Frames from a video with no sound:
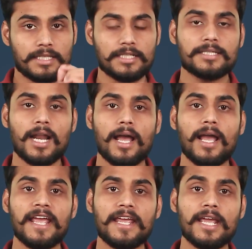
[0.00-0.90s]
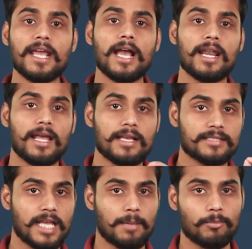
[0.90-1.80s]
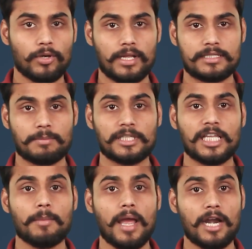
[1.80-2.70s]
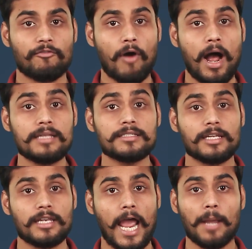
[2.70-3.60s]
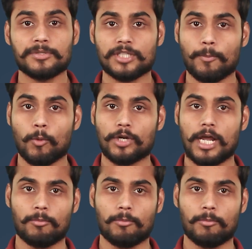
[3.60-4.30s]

तीसरा है ए एल एस एम्बुलेंस मतलब एडवांस लाइफ सपोर्ट